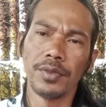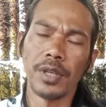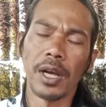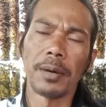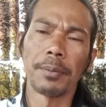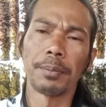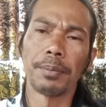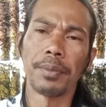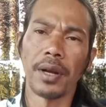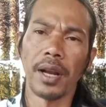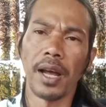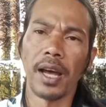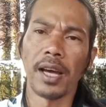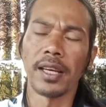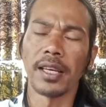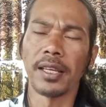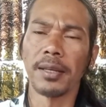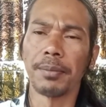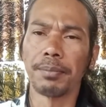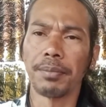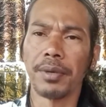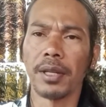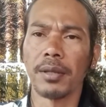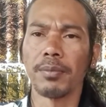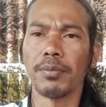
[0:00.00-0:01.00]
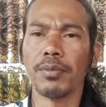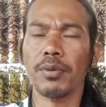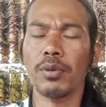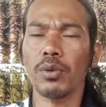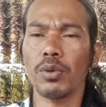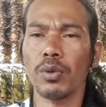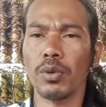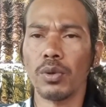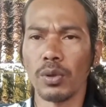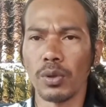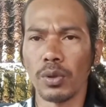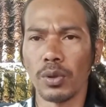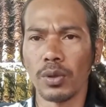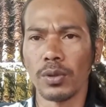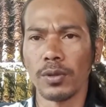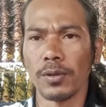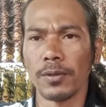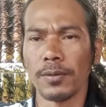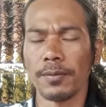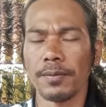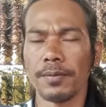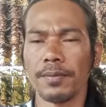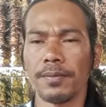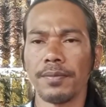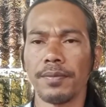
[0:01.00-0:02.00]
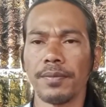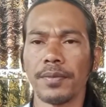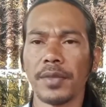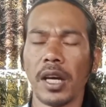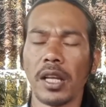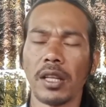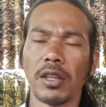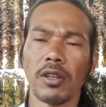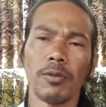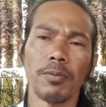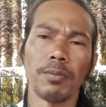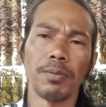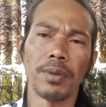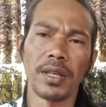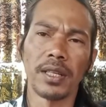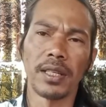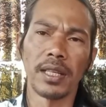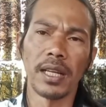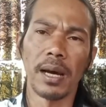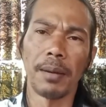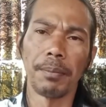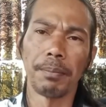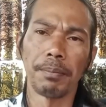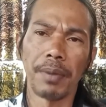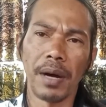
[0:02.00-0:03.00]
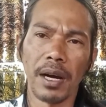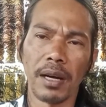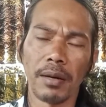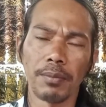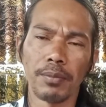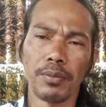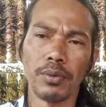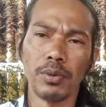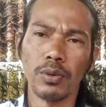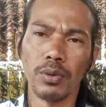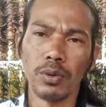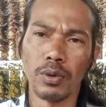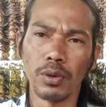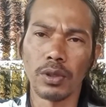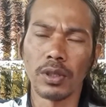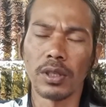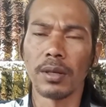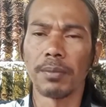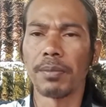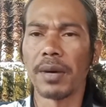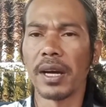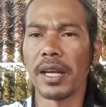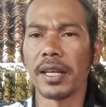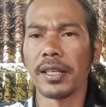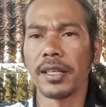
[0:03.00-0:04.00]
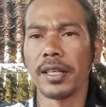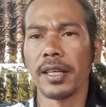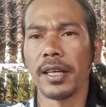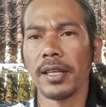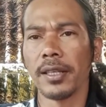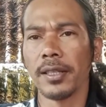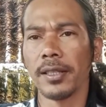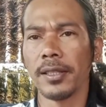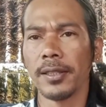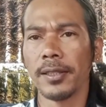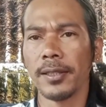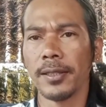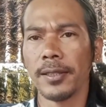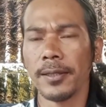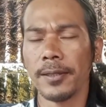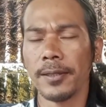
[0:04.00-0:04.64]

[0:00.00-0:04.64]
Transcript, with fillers: yang berakibat buruk atau berdampak buruk kepada